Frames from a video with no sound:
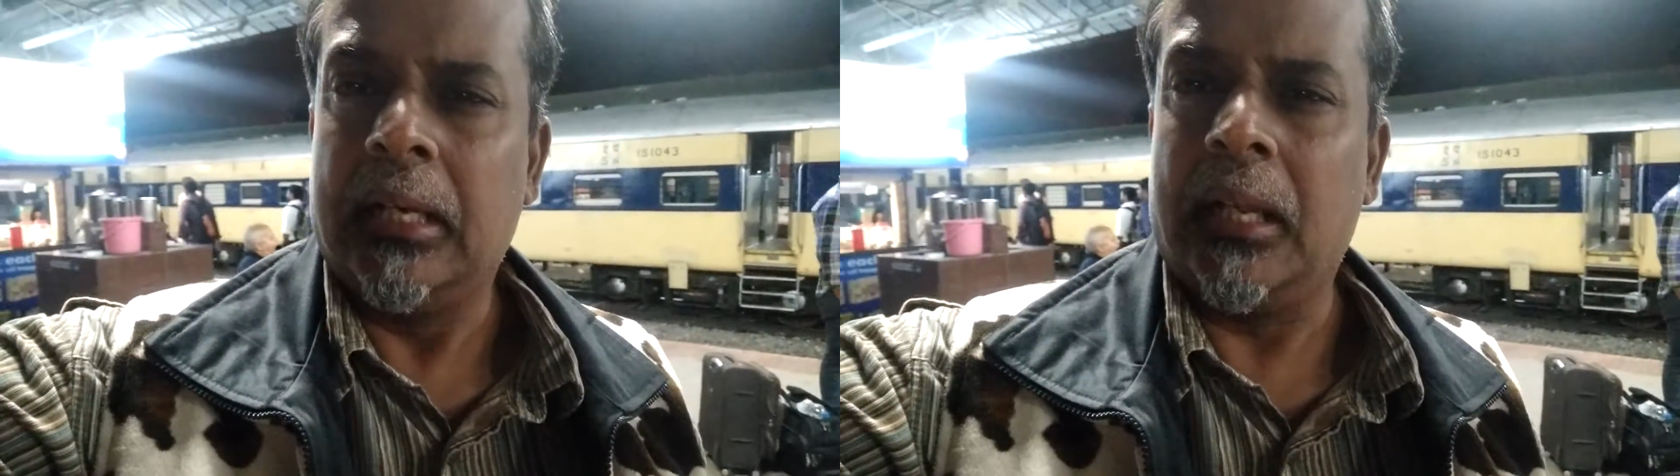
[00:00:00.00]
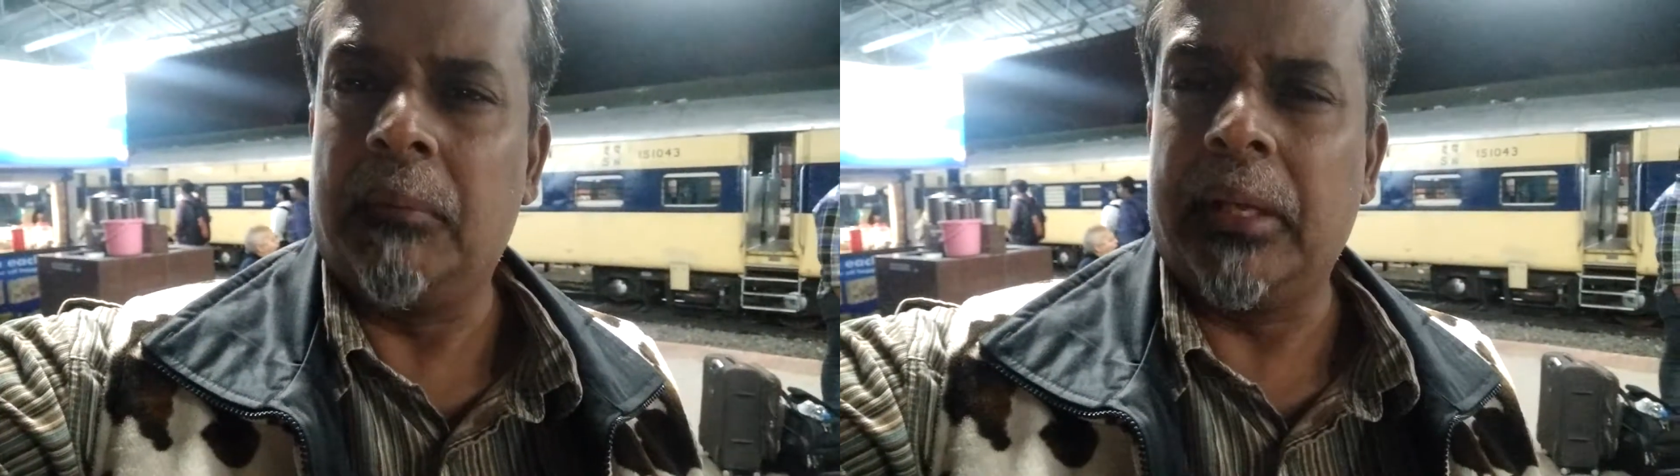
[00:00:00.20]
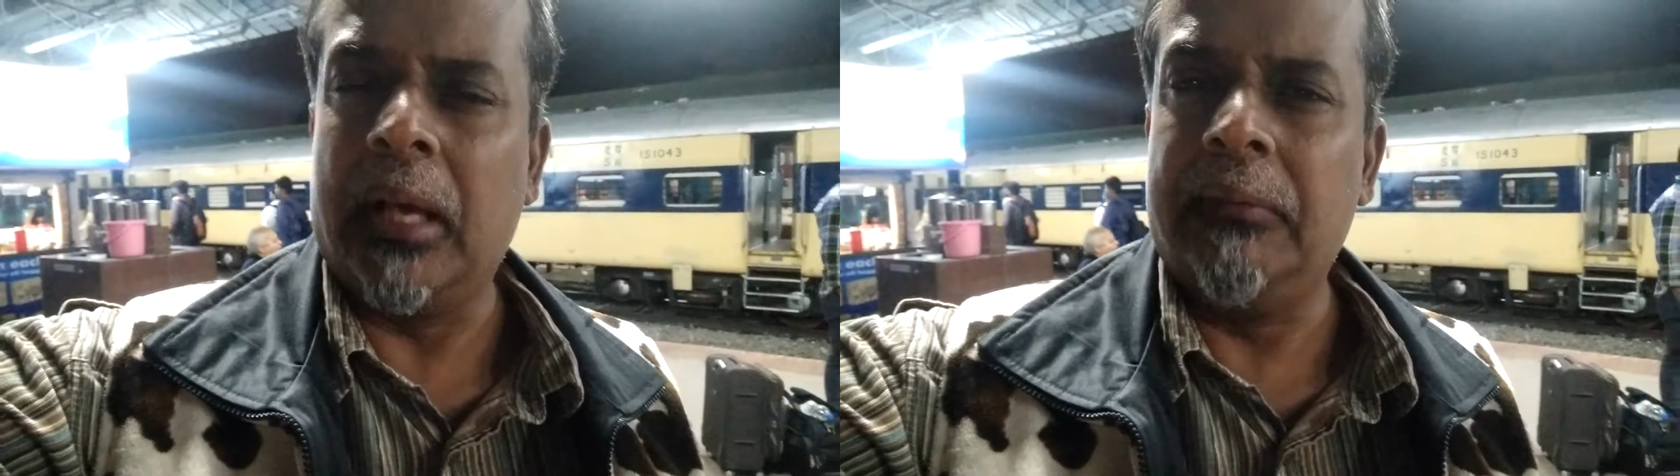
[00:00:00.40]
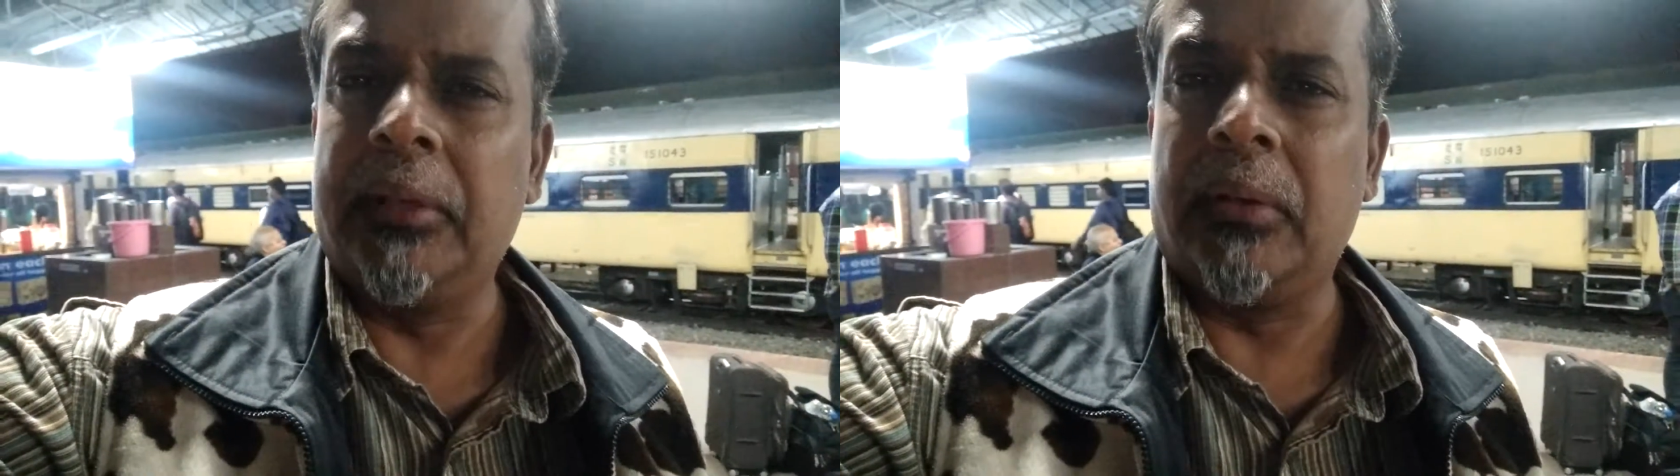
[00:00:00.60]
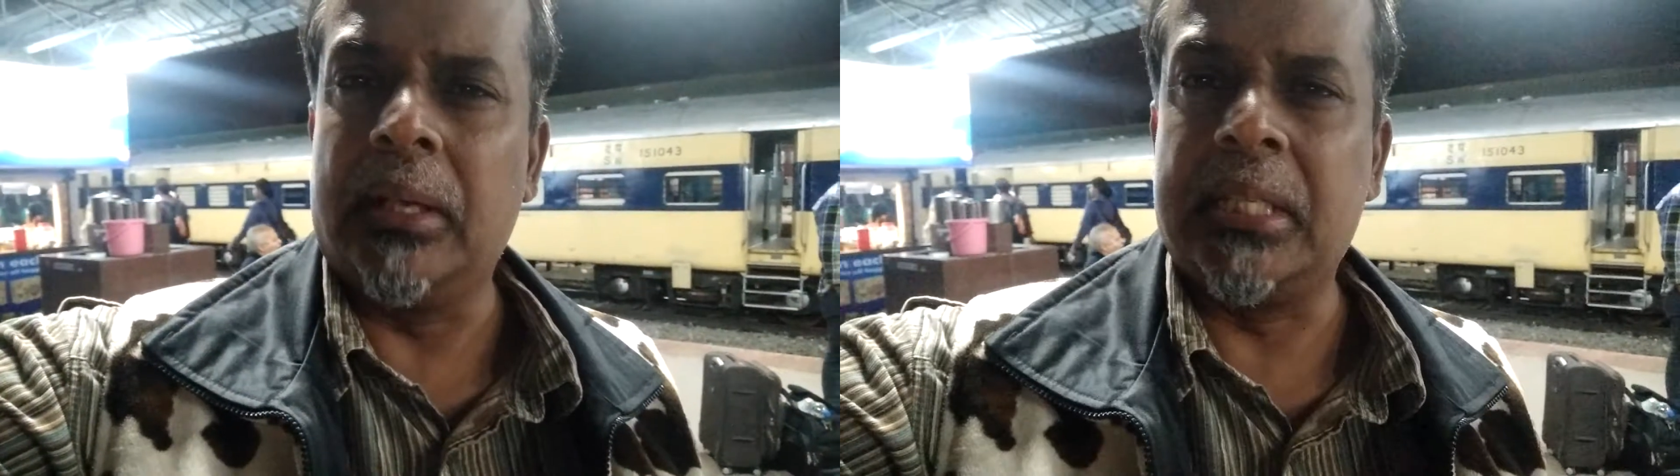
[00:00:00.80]
நம்முடைய
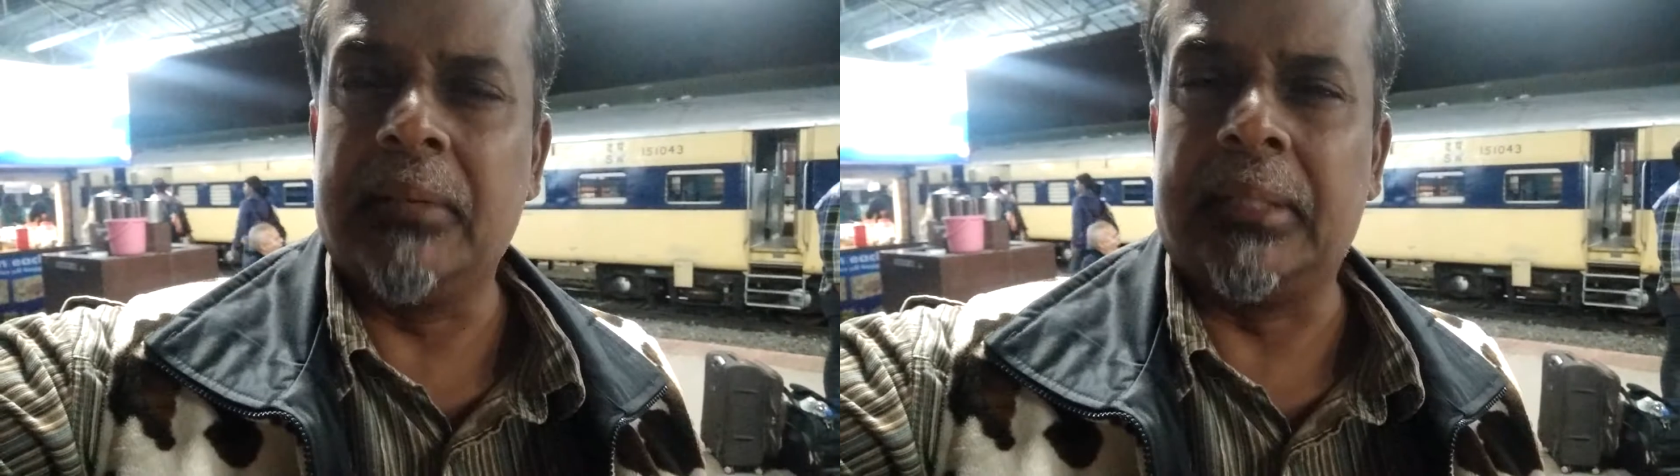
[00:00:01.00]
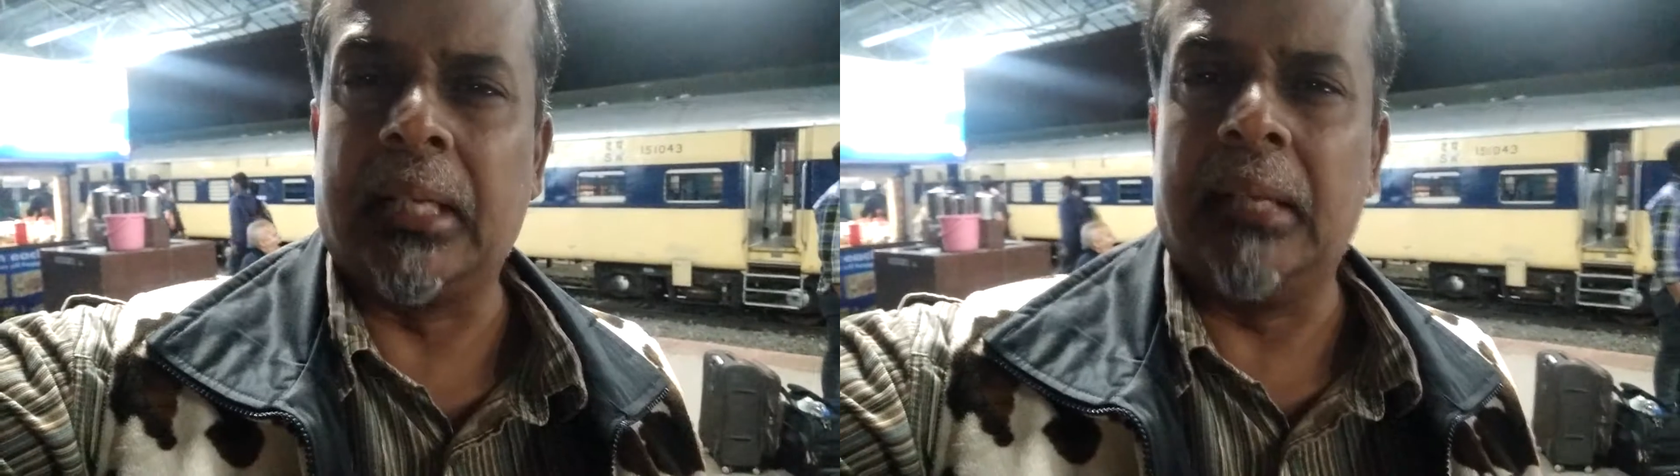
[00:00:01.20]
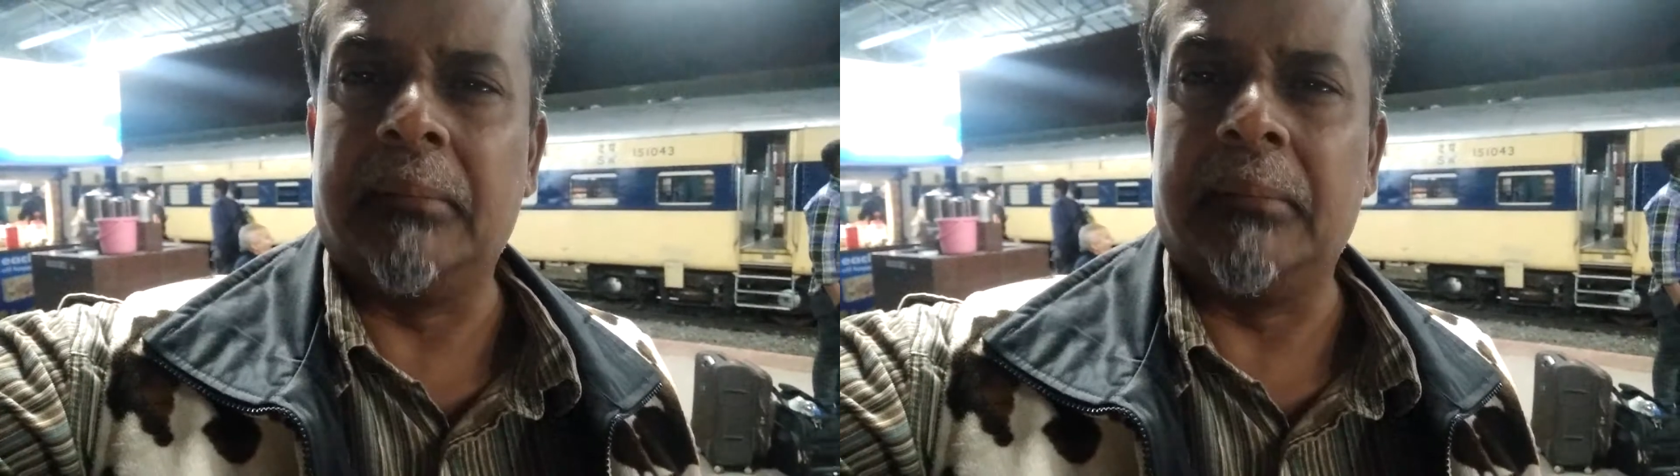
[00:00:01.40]
ஆவிக்குரிய ஜீவத்தில்